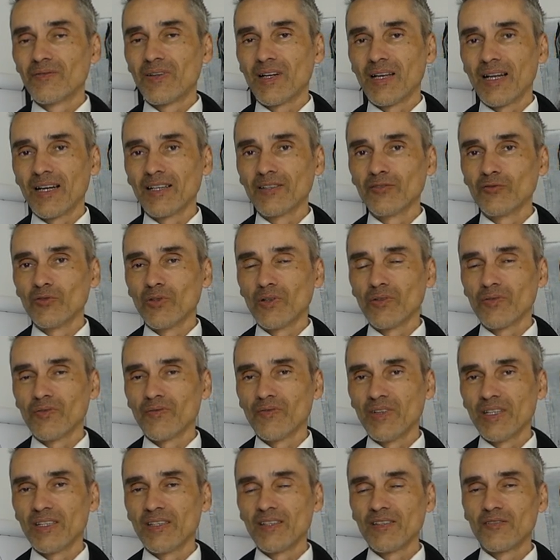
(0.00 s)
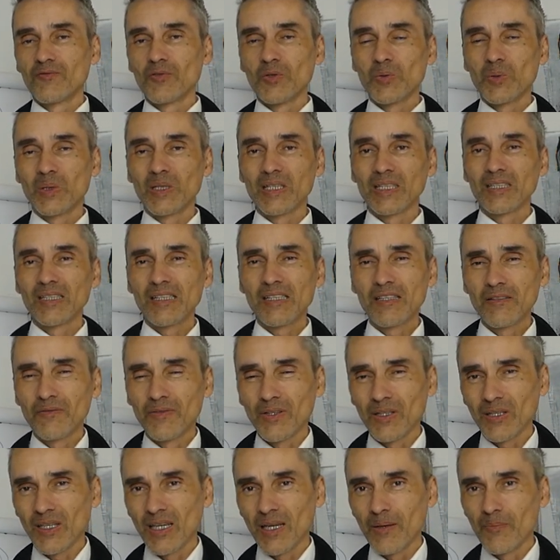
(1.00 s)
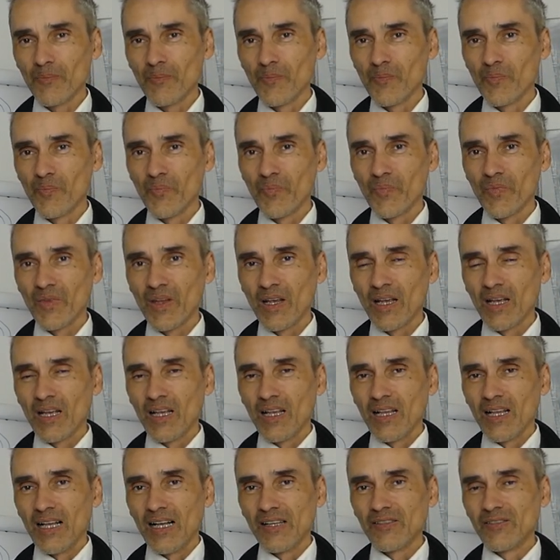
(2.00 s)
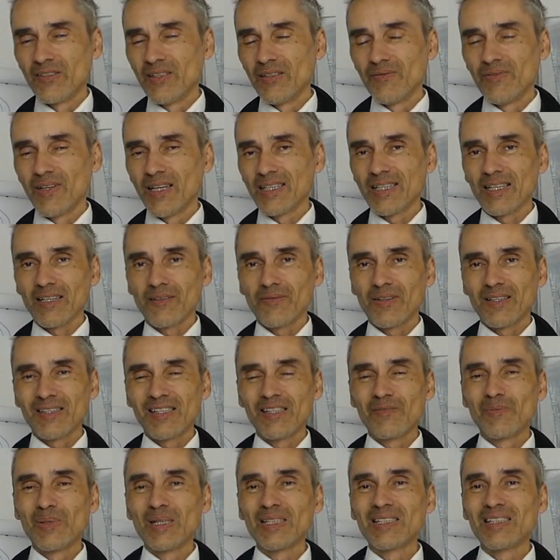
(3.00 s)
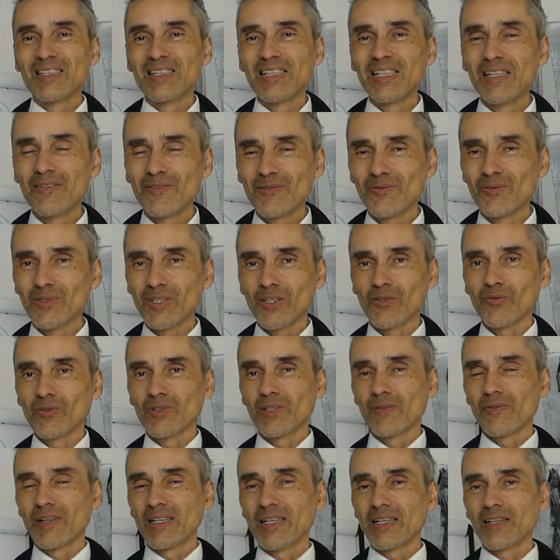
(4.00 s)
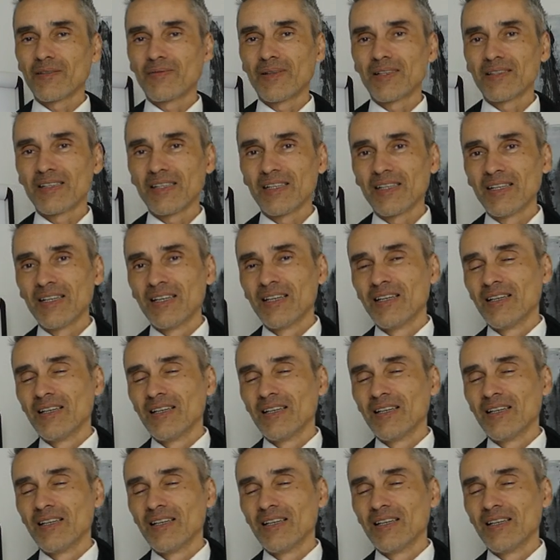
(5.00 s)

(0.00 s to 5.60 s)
verlangen dürfen, wenn sie zum Beispiel Kredite vergeben. Also die waren ja quasi massivst unter Druck, die waren ja quasi äh,